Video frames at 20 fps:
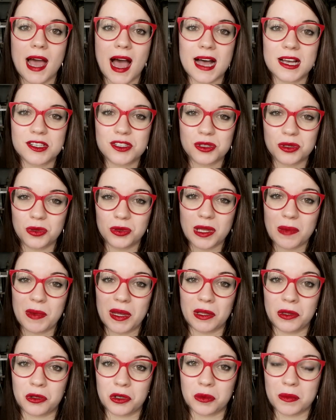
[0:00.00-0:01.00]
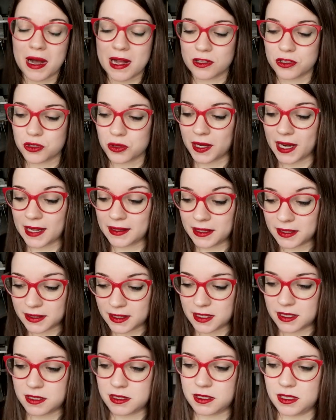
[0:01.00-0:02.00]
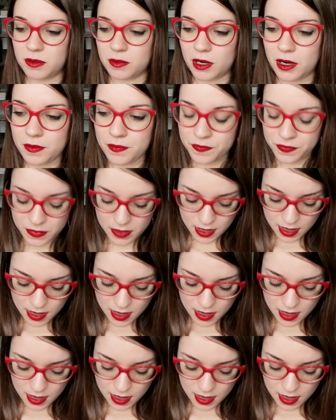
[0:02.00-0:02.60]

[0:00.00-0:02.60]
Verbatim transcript: assolutamente omaggio, graditissimo.